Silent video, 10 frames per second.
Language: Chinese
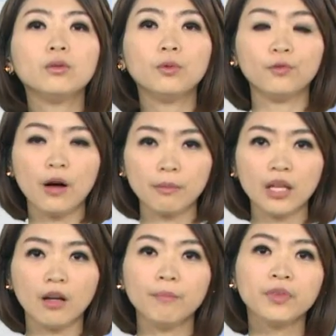度方
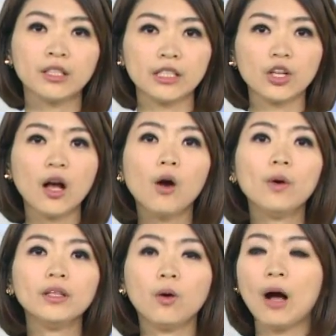面呢，其实高
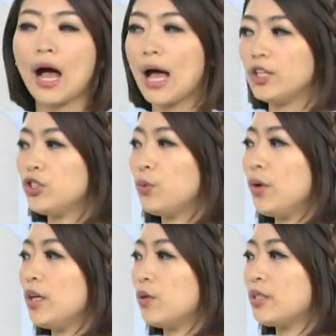温的话还是
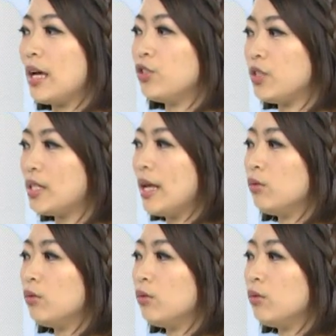会有三十三